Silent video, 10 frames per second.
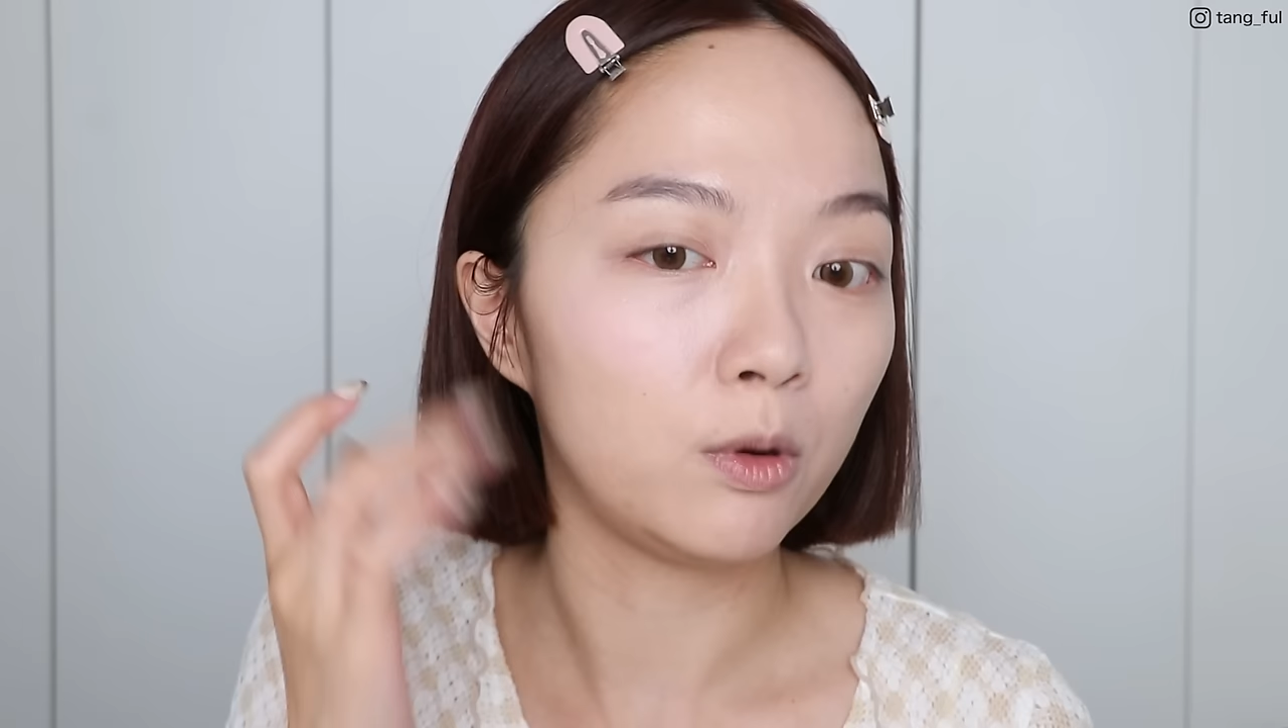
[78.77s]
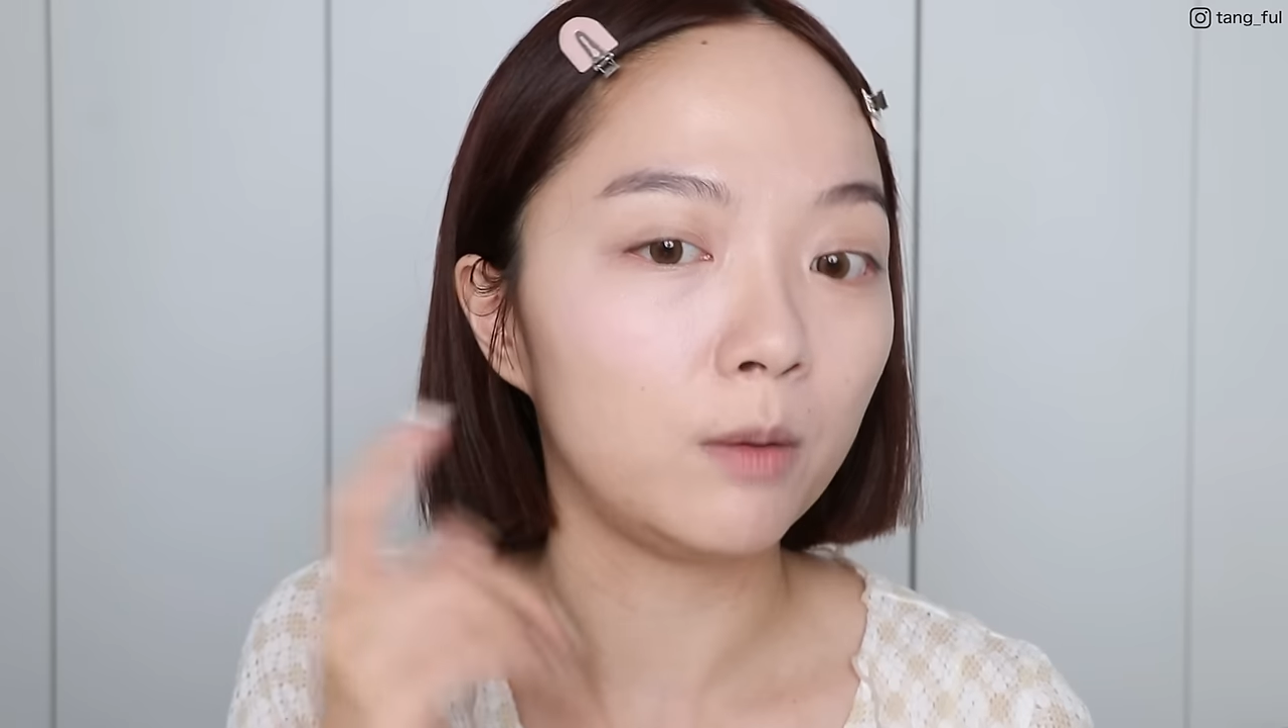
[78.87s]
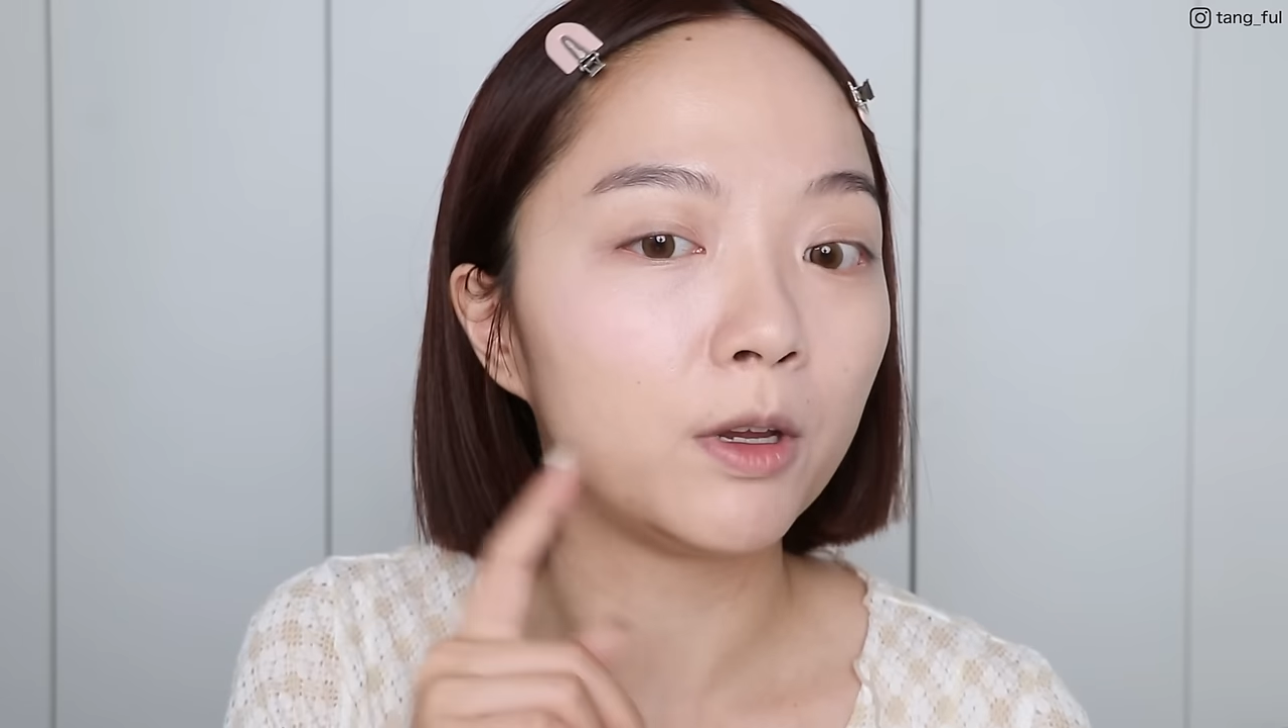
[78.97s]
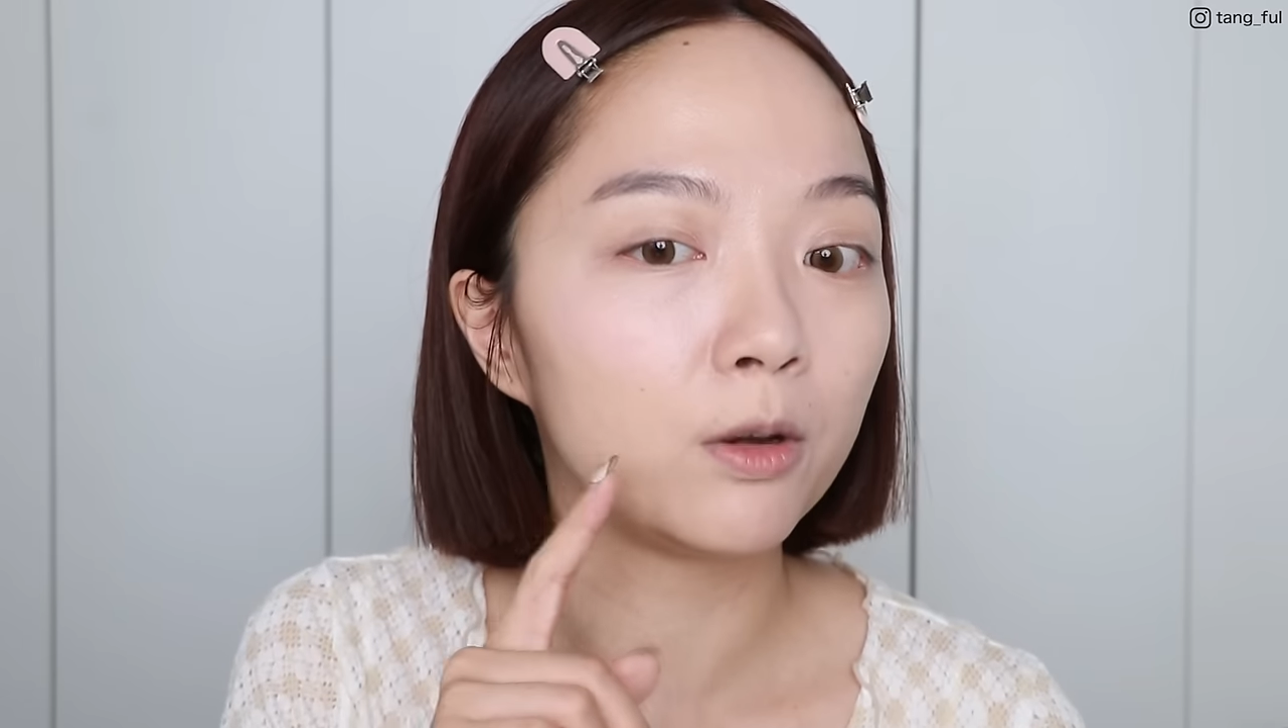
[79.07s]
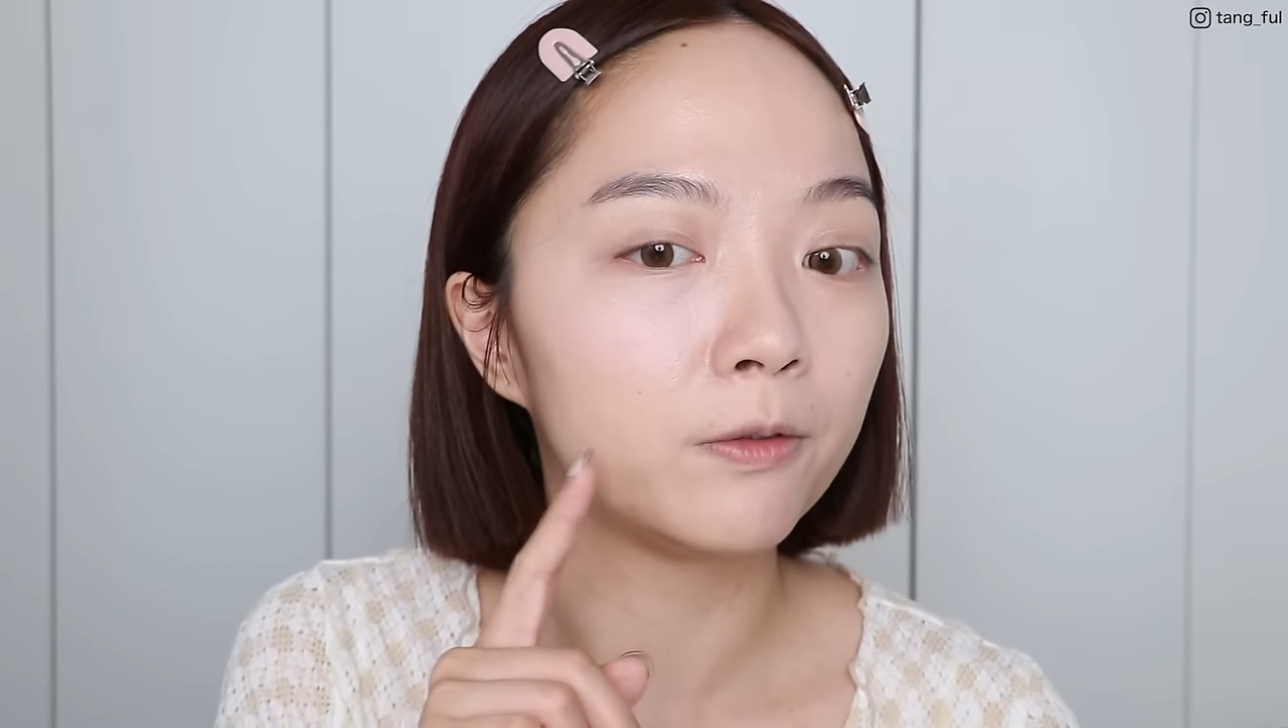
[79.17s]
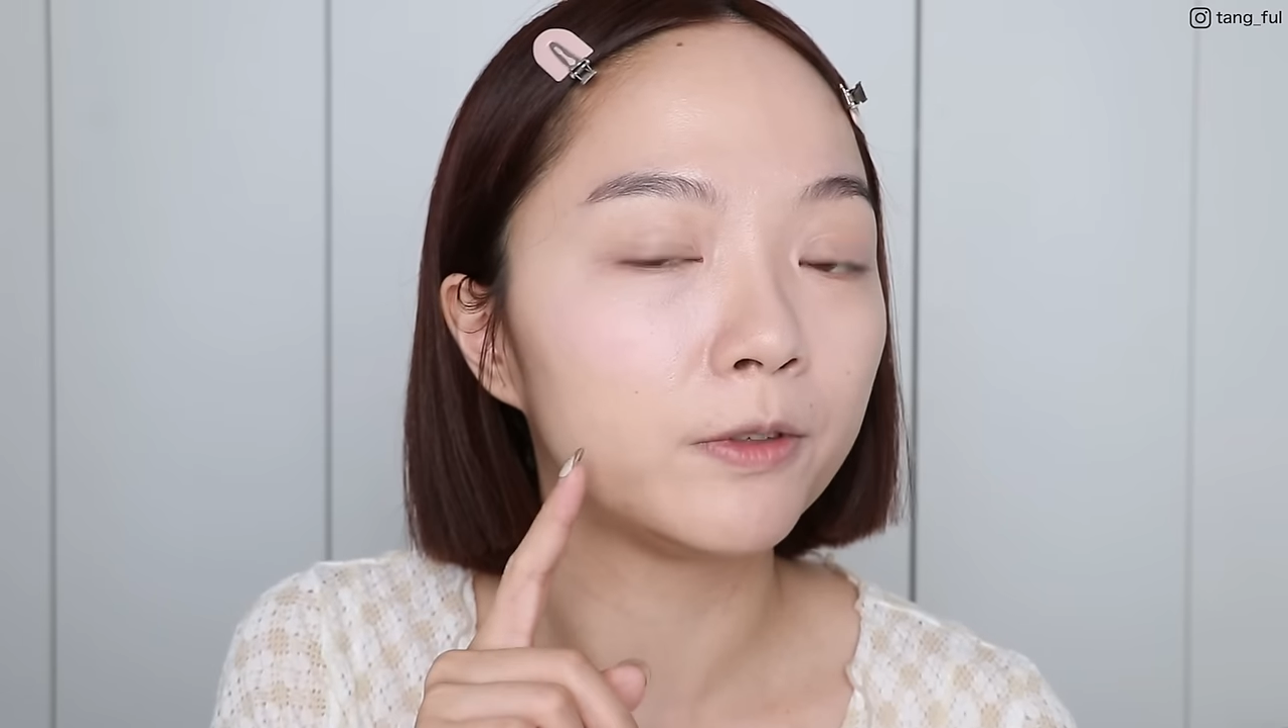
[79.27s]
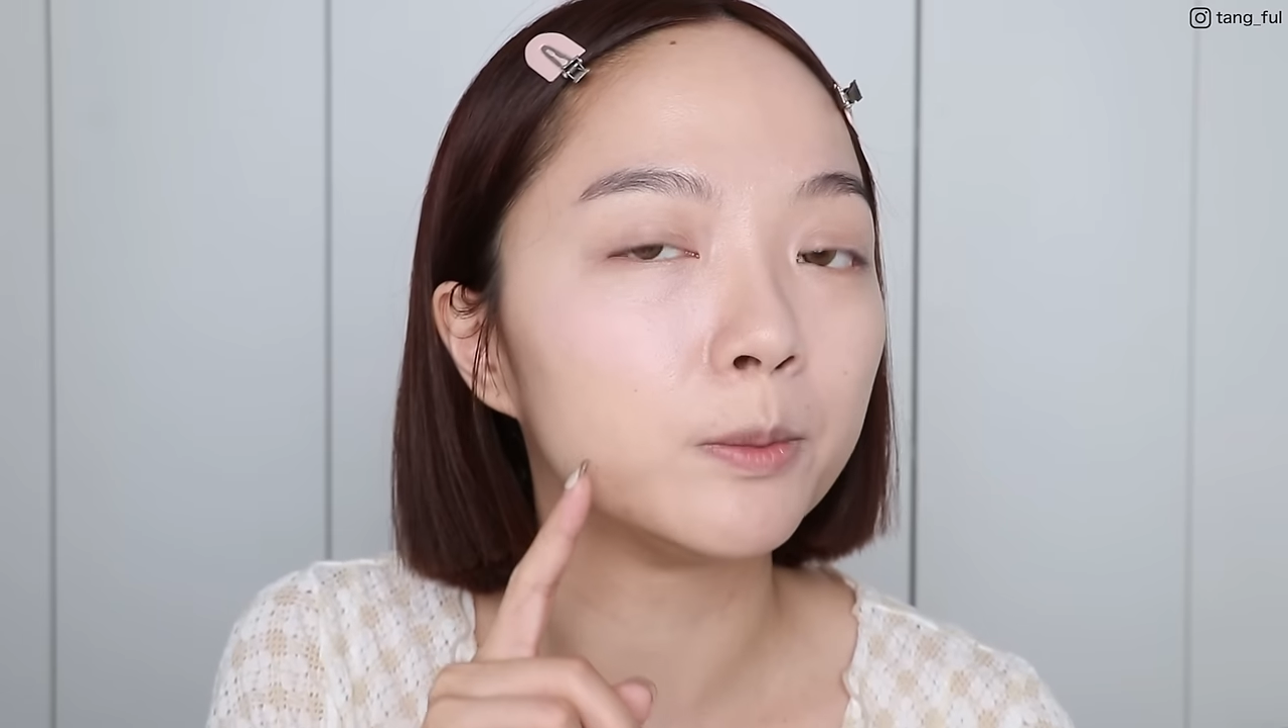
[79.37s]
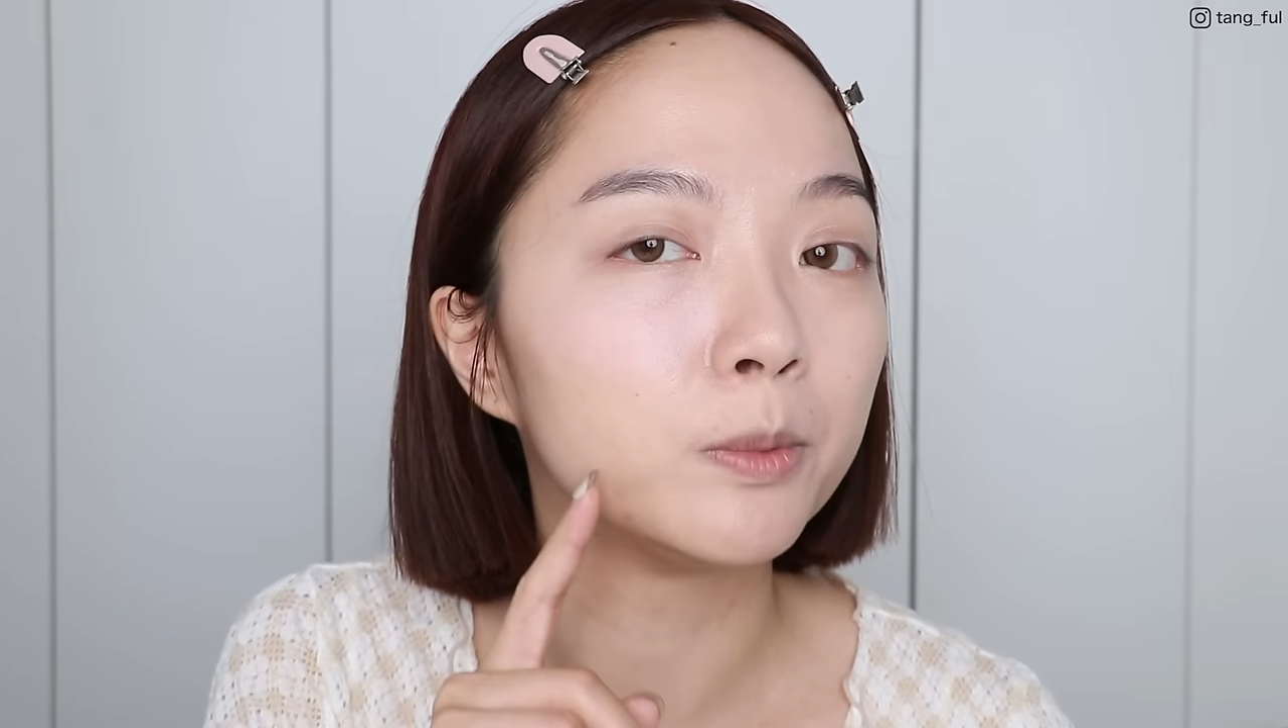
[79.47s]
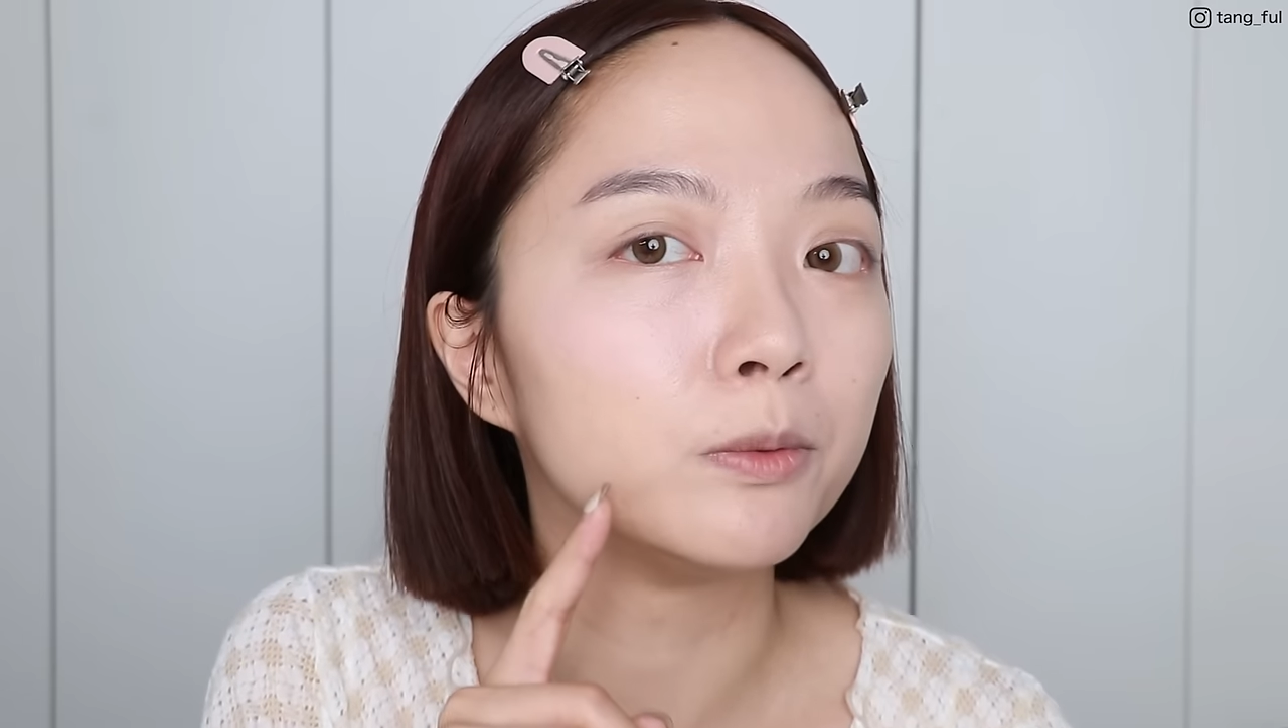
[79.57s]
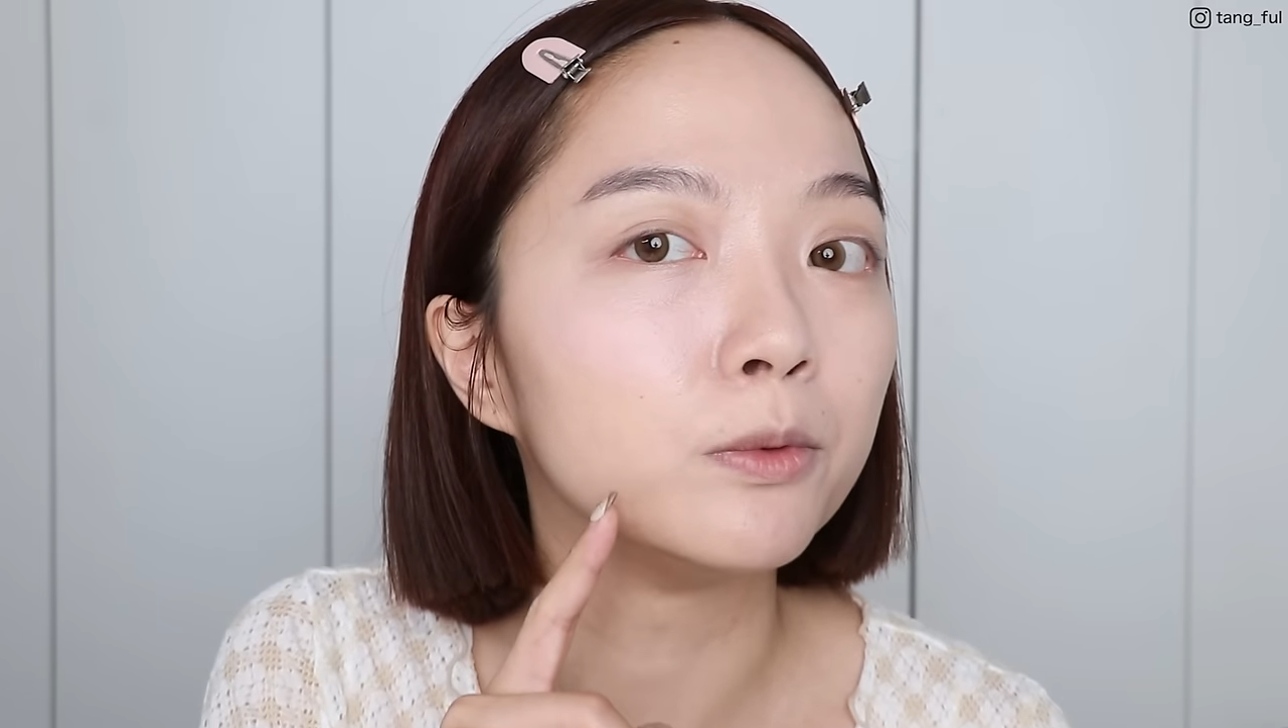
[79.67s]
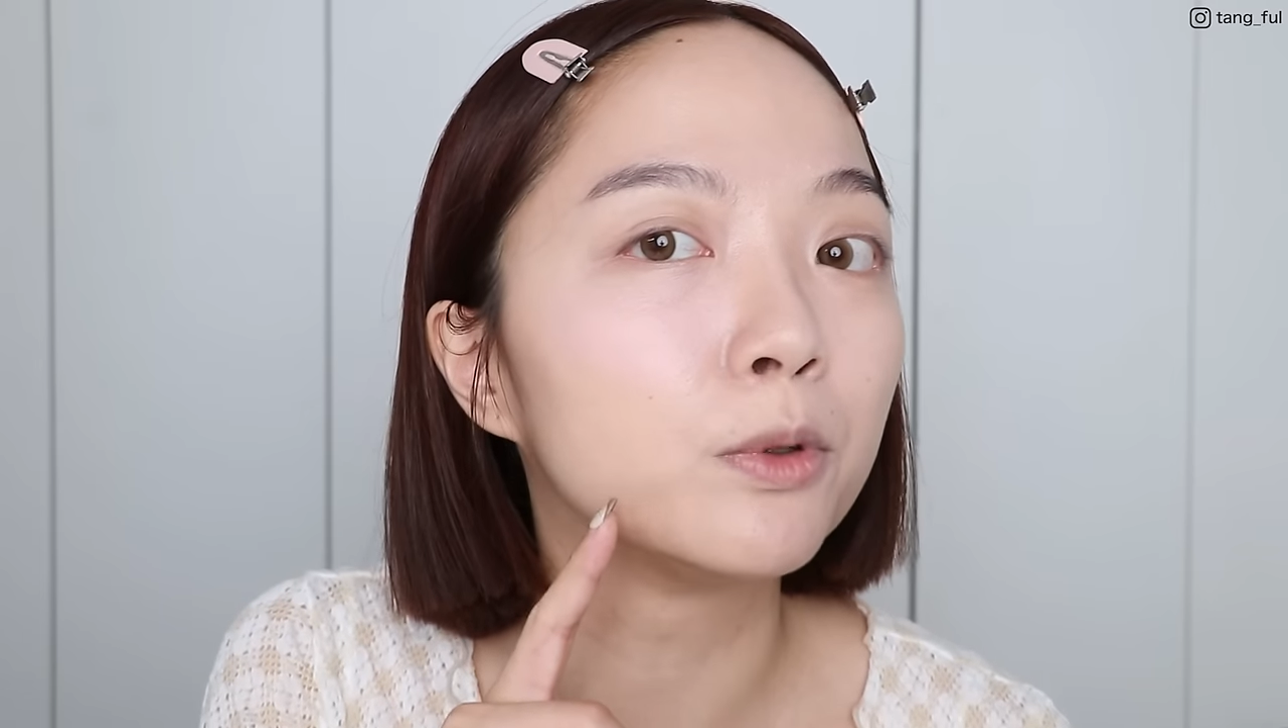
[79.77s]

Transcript: 我也没有用粉扑，